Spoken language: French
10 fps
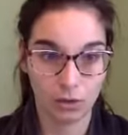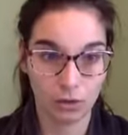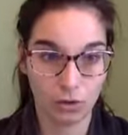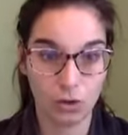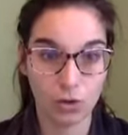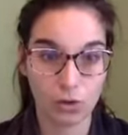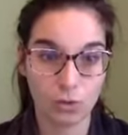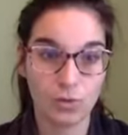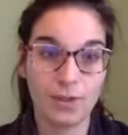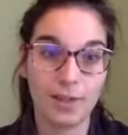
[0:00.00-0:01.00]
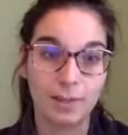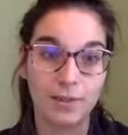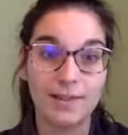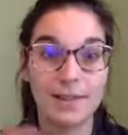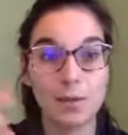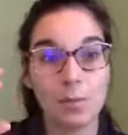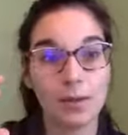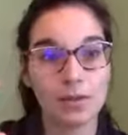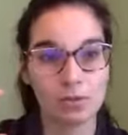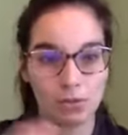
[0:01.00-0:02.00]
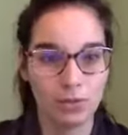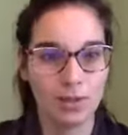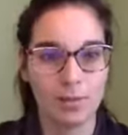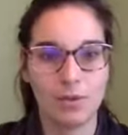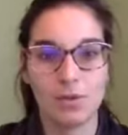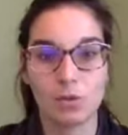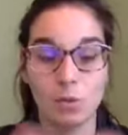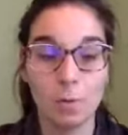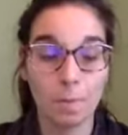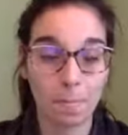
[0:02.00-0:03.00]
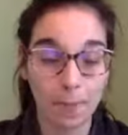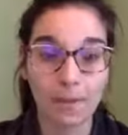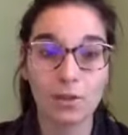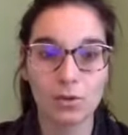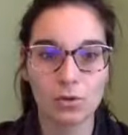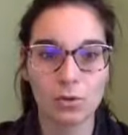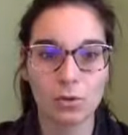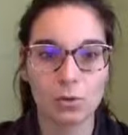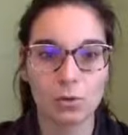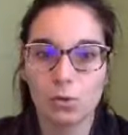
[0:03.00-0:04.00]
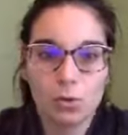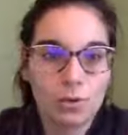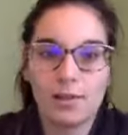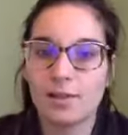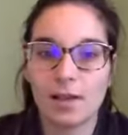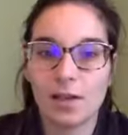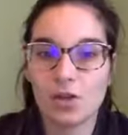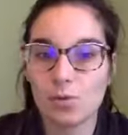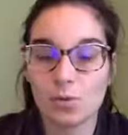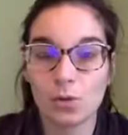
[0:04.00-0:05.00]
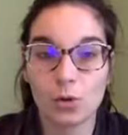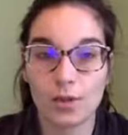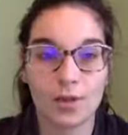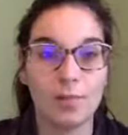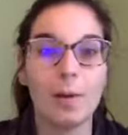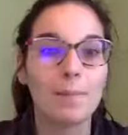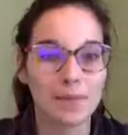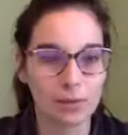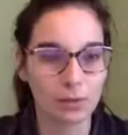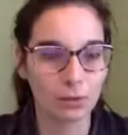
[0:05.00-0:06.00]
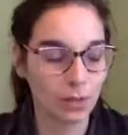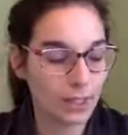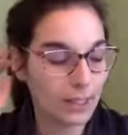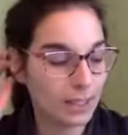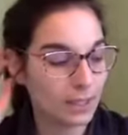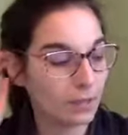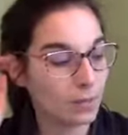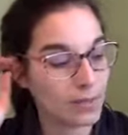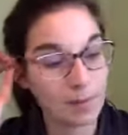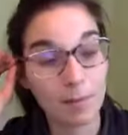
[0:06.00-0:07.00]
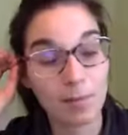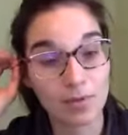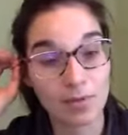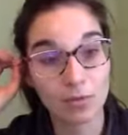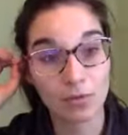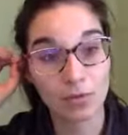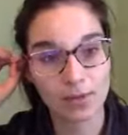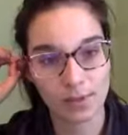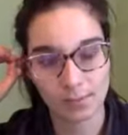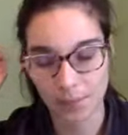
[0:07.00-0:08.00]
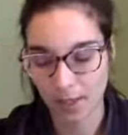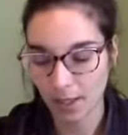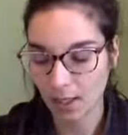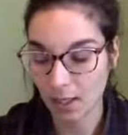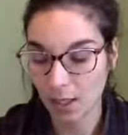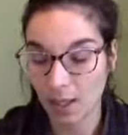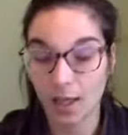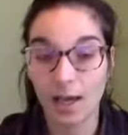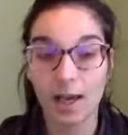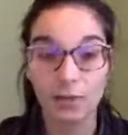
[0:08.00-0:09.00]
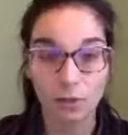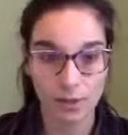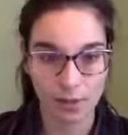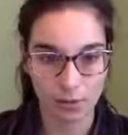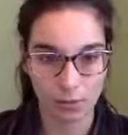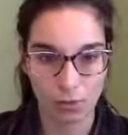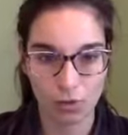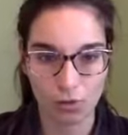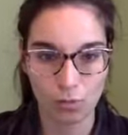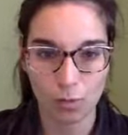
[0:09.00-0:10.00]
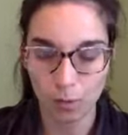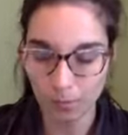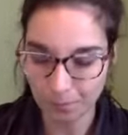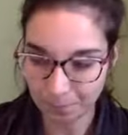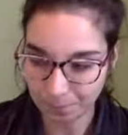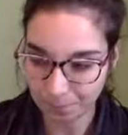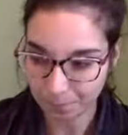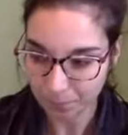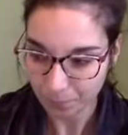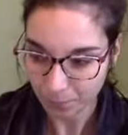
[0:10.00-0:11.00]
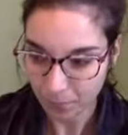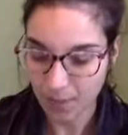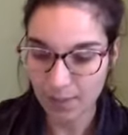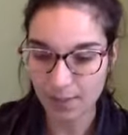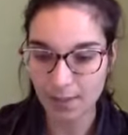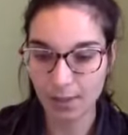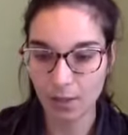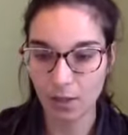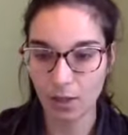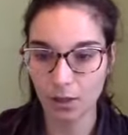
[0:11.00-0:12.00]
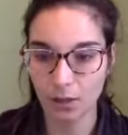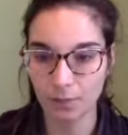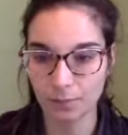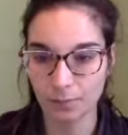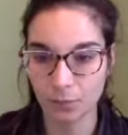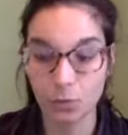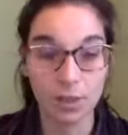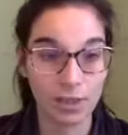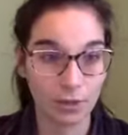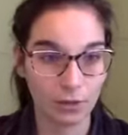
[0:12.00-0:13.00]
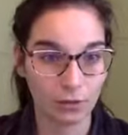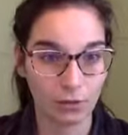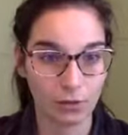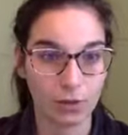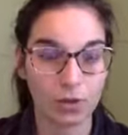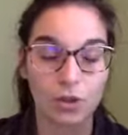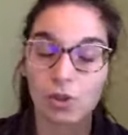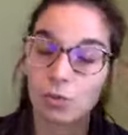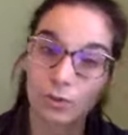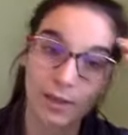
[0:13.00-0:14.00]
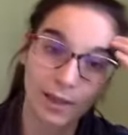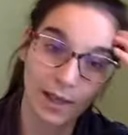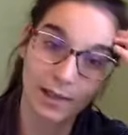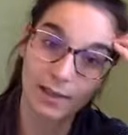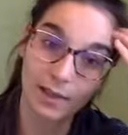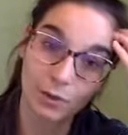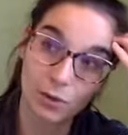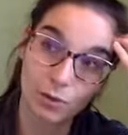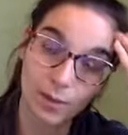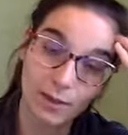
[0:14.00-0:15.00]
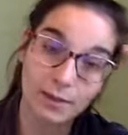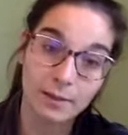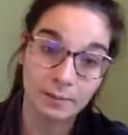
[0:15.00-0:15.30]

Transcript: dans une dynamique d'équipe et dans une dynamique solo et que ce, désir-là, je ne me l'autorisais pas parce que ce euh, n'est bah, c'est pas possible de faire ça. Un autre exemple que je vous prends, c'est euh, une cliente euh, que j'ai rencontrée il y, a, quelques semaines